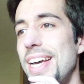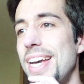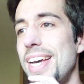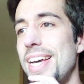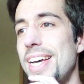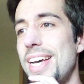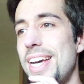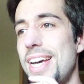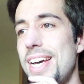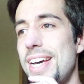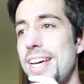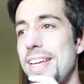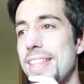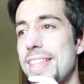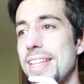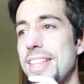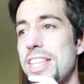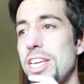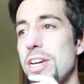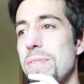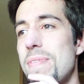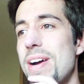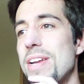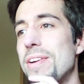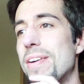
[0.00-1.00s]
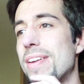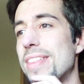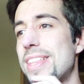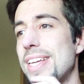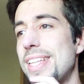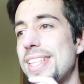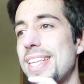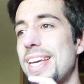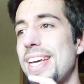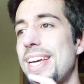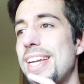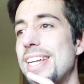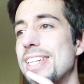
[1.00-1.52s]
Eh, dice, tío,
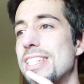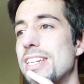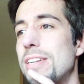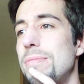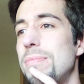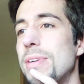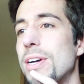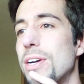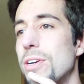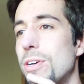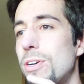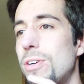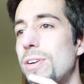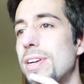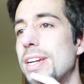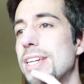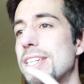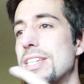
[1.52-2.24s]
Mayorcete, eres el mejor,